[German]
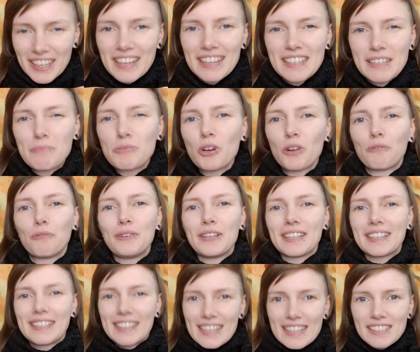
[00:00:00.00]
gehen dem
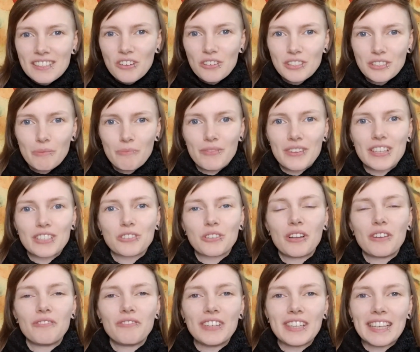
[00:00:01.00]
Konflikt nicht aus dem Weg,
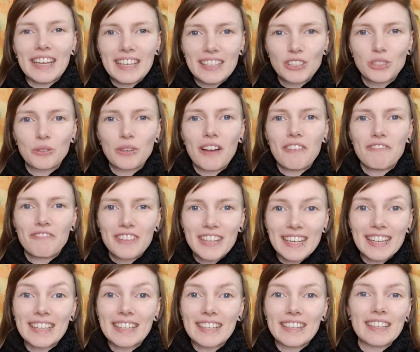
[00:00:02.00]
sondern wir gehen sogar
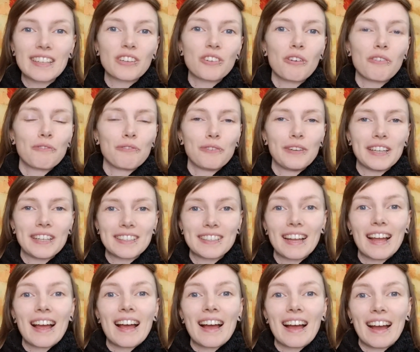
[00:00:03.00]
wirklich in den Konflikt
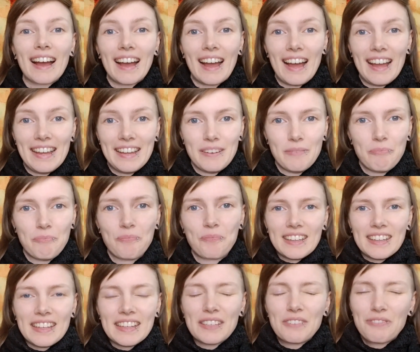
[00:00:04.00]
rein.
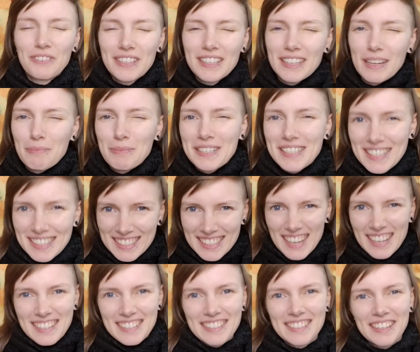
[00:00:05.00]
Ich finde nämlich
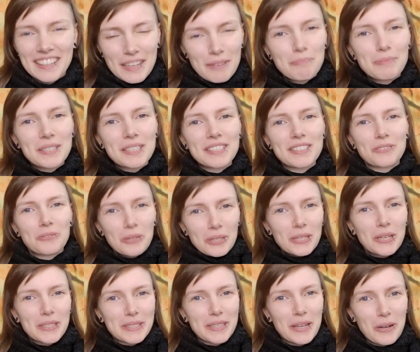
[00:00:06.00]
tatsächlich, da gibt es
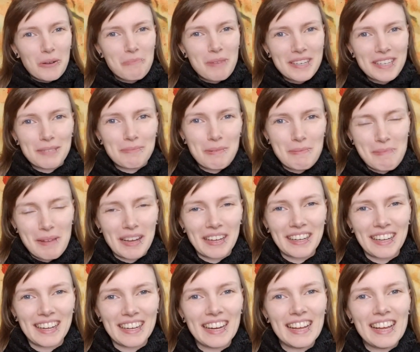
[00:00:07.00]
durchaus ein Argument, das man
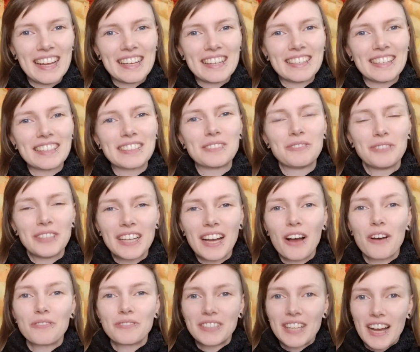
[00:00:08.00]
machen kann, dass
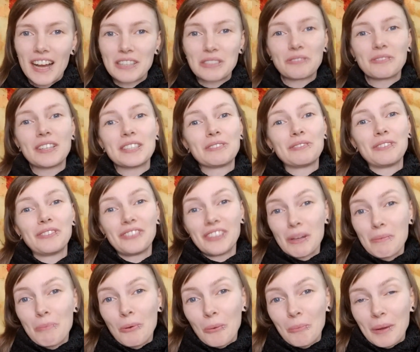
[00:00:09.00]
wir auf die Art und Weise, wie
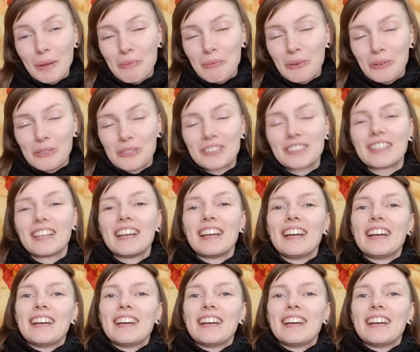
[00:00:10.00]
wir Probleme lösen,